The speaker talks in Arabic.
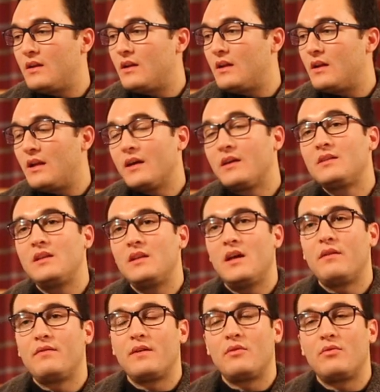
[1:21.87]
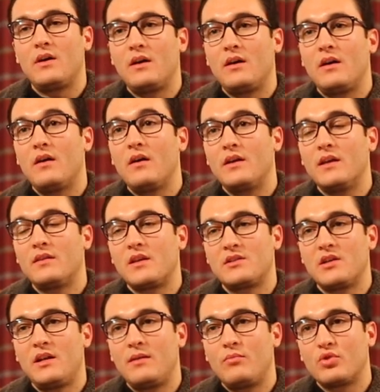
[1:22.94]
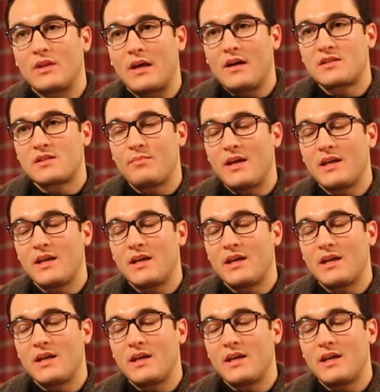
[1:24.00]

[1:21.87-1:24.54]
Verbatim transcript: الاختلاف ويتجنب التعصب